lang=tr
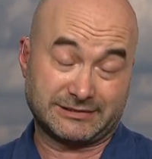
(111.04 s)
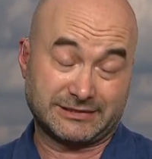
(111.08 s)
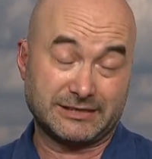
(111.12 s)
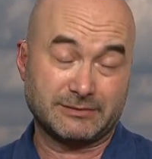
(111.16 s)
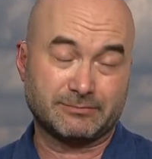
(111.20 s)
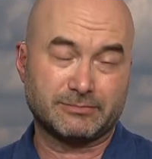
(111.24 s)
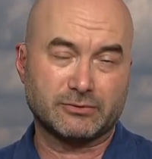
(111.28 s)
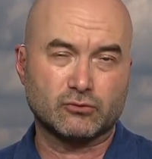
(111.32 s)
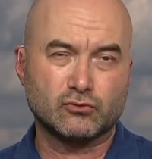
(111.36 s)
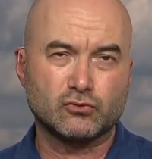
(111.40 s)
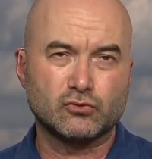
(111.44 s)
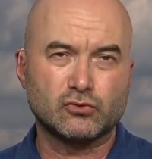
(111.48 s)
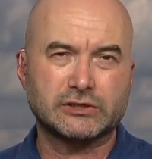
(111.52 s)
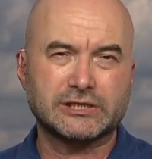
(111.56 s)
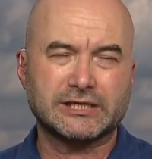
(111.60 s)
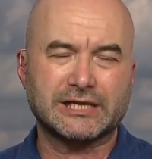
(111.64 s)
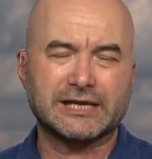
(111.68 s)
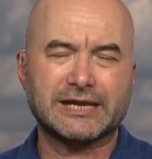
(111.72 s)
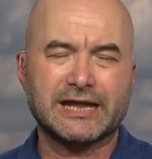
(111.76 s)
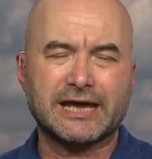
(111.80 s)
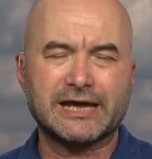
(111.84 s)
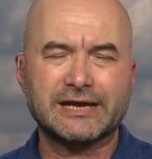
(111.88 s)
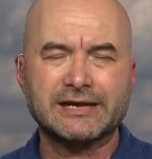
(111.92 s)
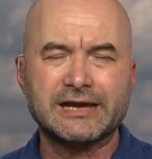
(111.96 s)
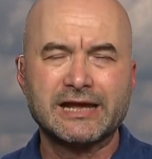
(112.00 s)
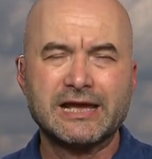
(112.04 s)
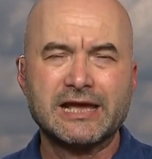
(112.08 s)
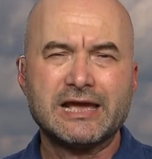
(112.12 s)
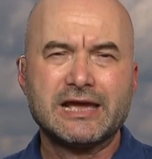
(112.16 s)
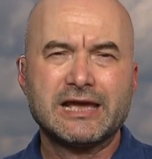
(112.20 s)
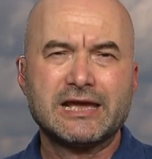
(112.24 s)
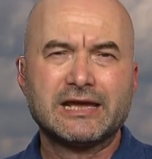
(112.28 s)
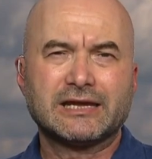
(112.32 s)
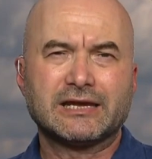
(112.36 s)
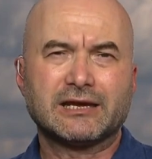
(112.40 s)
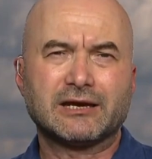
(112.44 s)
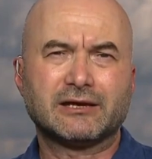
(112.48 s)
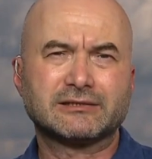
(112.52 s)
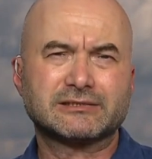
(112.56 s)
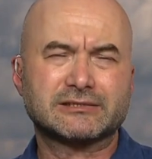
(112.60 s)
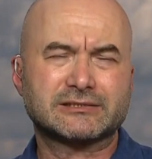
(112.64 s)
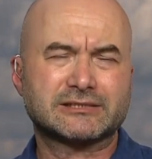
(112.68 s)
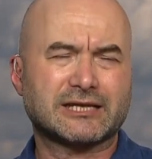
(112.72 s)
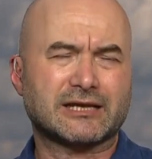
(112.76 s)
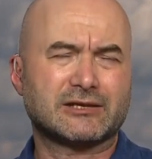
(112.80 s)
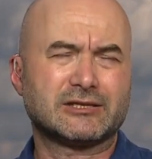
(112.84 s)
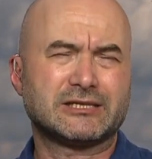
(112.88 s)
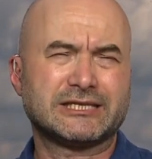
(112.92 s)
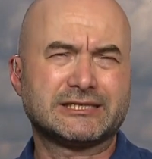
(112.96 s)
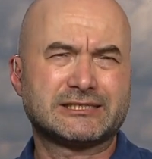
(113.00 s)
gibi ülkeler. E,
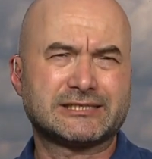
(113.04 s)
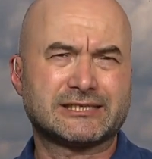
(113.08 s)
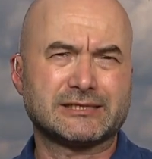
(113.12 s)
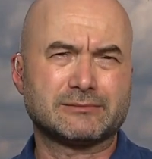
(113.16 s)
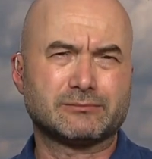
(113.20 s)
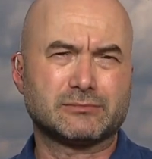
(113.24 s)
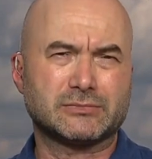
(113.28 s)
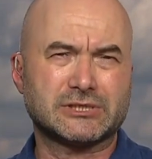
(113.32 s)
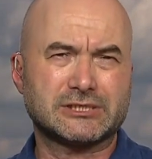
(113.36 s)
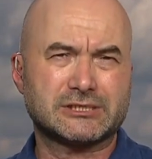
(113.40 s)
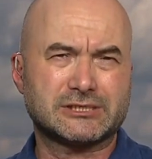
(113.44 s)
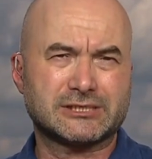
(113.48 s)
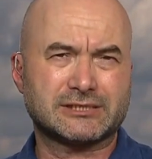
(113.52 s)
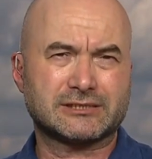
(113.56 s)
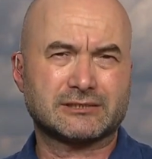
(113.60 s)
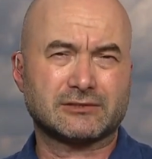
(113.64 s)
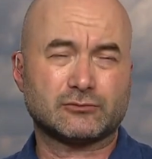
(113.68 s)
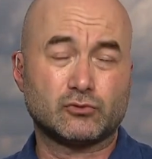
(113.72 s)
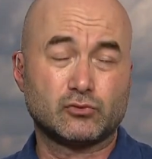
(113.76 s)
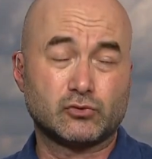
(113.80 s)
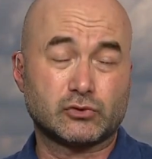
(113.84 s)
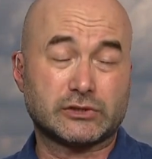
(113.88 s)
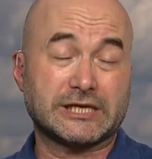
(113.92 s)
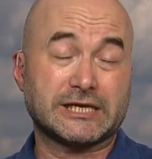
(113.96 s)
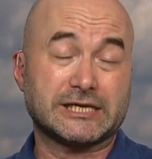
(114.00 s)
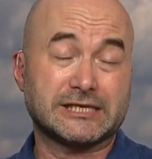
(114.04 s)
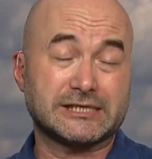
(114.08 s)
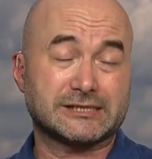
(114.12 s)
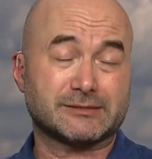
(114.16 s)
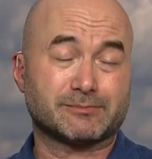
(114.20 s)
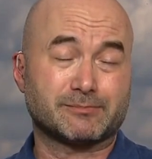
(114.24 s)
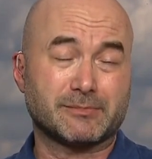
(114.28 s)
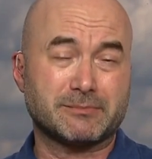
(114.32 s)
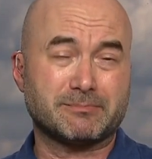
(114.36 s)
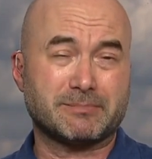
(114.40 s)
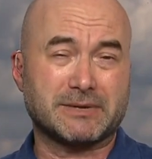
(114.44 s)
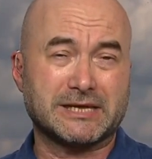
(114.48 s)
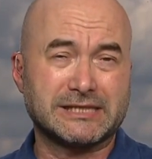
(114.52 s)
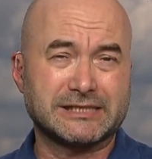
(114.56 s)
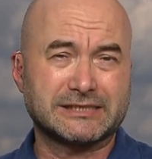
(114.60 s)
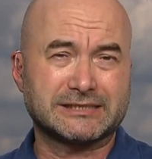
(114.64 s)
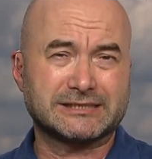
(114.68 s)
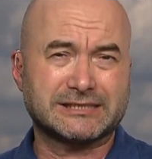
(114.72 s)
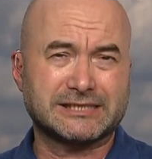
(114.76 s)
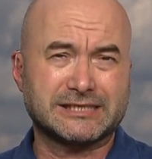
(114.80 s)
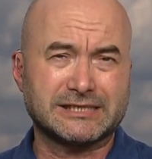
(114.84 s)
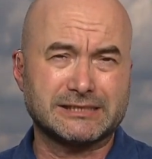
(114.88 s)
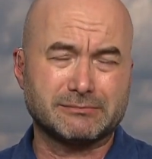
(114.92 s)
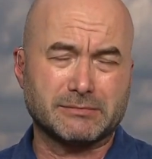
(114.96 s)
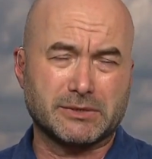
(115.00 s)
isim is, ülke ismi
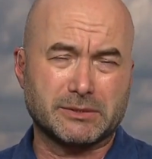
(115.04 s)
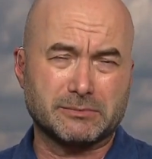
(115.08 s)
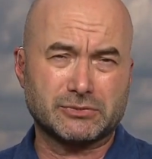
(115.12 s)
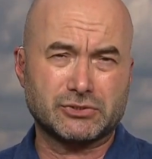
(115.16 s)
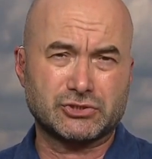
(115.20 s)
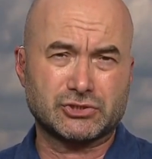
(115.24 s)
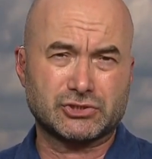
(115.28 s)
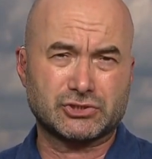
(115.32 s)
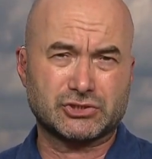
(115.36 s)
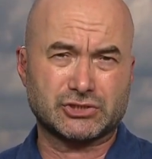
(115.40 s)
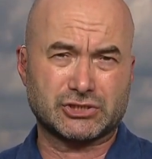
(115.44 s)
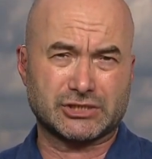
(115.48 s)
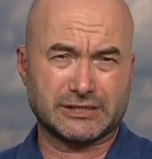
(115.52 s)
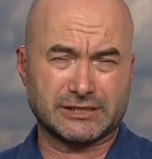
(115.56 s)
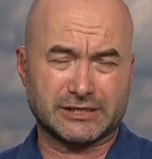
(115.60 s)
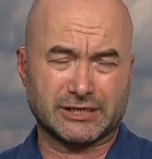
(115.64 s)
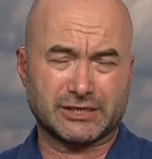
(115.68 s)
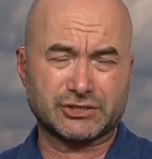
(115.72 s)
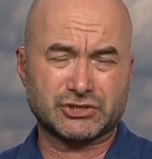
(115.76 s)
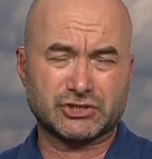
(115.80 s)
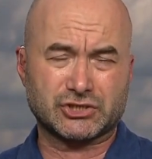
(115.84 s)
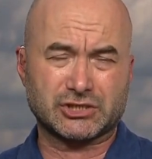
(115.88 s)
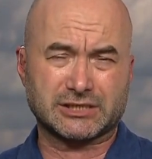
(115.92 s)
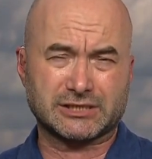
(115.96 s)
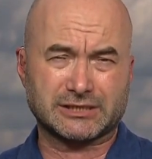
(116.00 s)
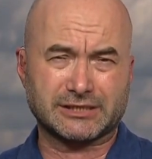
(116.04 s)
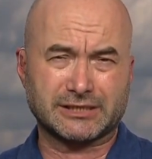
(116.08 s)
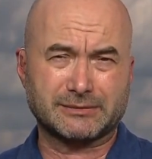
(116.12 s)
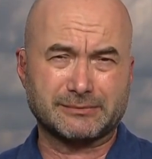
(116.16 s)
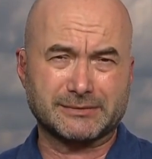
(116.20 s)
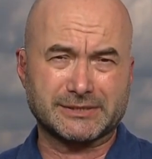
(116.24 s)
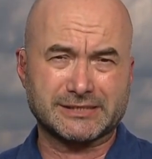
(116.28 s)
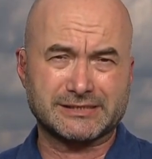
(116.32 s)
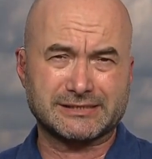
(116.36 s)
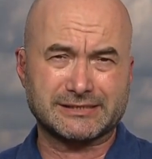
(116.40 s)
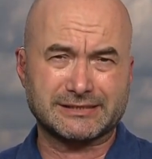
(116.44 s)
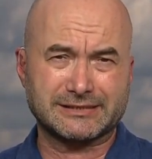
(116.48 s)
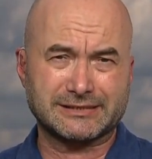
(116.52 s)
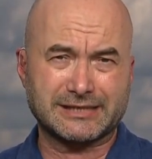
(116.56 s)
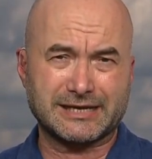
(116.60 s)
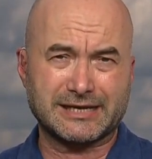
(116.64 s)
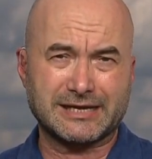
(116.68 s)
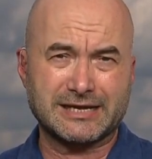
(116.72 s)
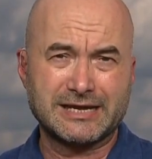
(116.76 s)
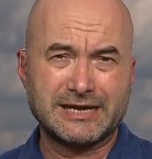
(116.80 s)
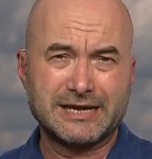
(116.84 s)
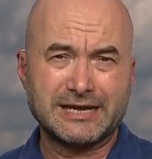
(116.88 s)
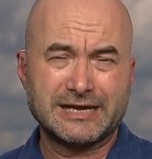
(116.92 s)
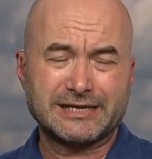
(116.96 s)
belirtilmemiş Çin açıklamasında.